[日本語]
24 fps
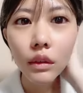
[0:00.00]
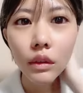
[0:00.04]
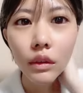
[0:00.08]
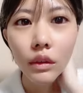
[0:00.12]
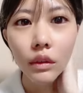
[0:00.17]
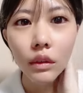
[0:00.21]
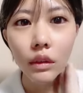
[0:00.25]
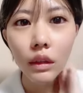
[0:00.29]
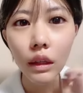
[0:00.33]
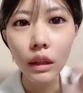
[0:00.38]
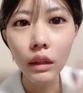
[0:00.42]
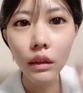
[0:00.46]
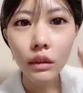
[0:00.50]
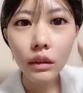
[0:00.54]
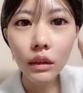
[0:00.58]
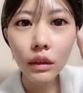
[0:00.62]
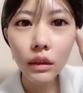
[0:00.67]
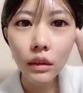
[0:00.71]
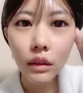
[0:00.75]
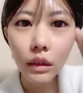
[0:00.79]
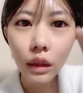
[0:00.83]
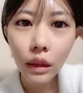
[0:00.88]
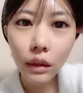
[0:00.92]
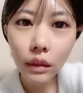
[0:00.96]
ステージ
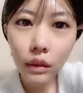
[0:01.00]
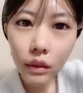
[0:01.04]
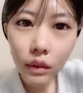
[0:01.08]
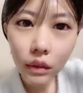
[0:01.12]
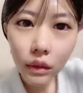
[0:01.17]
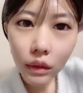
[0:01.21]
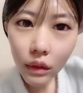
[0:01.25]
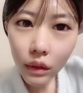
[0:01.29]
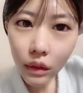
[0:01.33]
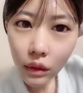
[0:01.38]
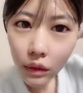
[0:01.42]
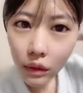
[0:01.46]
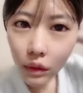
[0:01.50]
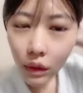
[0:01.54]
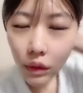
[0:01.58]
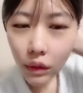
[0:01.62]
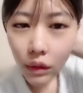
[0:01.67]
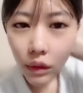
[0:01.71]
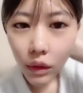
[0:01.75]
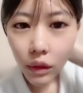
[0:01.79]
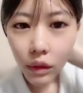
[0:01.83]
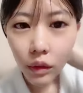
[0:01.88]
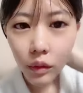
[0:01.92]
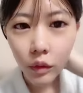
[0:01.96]
設置者
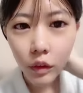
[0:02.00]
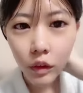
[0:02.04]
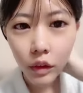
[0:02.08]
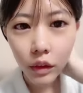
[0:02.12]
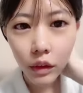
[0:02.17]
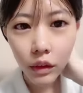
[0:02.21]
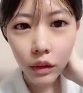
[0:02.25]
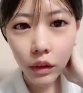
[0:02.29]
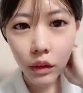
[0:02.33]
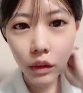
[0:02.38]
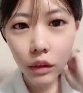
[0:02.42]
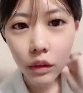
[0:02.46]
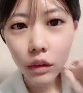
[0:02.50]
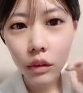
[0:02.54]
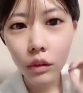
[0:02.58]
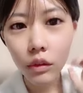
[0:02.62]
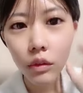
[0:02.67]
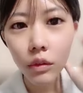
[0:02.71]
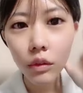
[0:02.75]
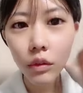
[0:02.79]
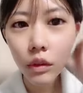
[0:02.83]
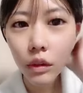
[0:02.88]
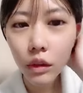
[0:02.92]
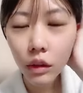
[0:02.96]
さんが間違えて貼ってると
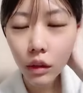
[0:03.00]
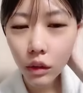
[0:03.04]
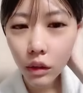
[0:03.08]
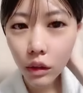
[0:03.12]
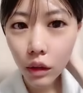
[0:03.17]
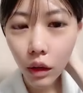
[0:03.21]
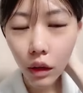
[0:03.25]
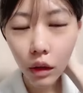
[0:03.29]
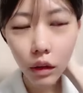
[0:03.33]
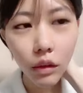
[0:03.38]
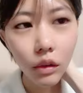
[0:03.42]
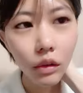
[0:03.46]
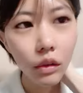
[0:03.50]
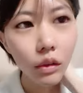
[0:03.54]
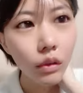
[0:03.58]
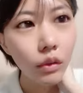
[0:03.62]
思ってたね